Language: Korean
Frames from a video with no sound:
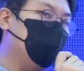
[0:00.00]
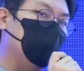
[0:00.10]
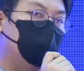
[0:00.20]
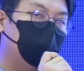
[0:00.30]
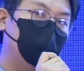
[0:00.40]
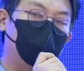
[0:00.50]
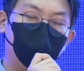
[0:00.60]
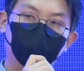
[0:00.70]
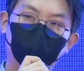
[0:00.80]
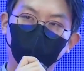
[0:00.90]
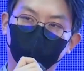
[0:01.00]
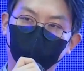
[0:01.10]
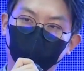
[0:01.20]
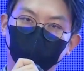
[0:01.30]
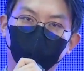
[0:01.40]
1일이 되면요.
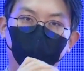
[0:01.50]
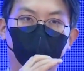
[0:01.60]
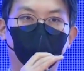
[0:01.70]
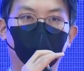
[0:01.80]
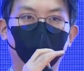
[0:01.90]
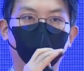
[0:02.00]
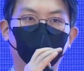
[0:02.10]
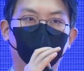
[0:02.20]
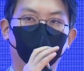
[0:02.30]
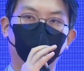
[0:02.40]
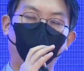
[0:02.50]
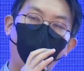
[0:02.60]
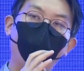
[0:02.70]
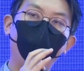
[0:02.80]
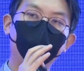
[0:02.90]

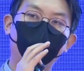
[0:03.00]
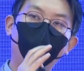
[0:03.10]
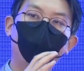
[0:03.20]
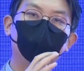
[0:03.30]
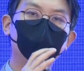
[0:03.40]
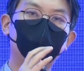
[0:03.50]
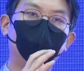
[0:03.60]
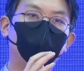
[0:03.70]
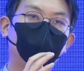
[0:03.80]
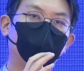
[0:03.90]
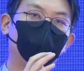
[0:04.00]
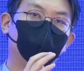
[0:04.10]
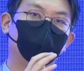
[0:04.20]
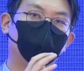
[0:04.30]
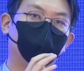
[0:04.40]
거의 모든
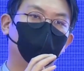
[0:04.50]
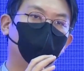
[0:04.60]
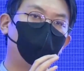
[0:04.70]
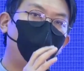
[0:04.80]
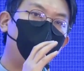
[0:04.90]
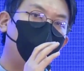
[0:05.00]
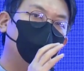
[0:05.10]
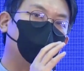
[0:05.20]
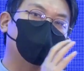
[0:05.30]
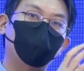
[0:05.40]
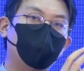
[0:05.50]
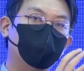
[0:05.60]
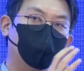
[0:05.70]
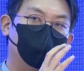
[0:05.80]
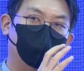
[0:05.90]
스토리지는 폭발
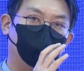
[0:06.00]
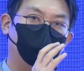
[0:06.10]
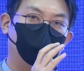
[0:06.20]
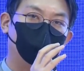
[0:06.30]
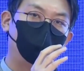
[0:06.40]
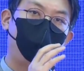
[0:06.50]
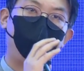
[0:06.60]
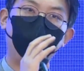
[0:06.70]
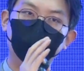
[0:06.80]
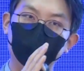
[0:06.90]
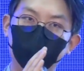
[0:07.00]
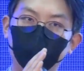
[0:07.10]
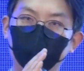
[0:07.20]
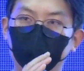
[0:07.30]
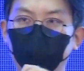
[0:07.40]
직전까지 갑니다. 새
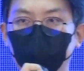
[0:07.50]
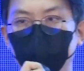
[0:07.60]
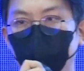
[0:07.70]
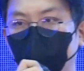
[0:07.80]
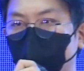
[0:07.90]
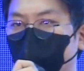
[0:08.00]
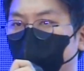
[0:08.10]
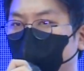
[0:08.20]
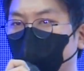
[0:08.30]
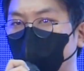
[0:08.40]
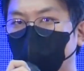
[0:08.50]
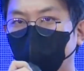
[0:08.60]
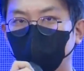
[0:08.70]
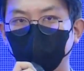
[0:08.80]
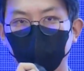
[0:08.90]
인사부터 시작해서 문화
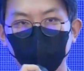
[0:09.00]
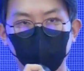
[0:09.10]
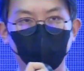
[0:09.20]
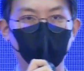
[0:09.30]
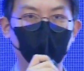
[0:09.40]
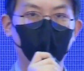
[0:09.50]
인사까지 가면